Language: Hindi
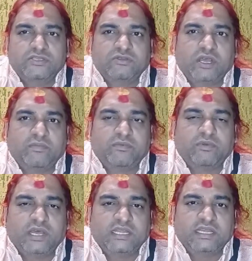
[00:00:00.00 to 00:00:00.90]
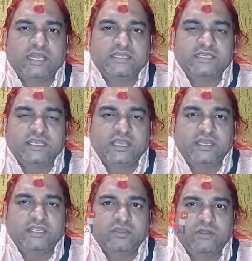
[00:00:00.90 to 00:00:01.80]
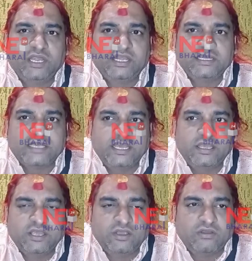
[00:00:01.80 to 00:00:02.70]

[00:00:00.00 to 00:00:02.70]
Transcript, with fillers: जो आपको अंधकार से ज्ञान की ओर लेके जाए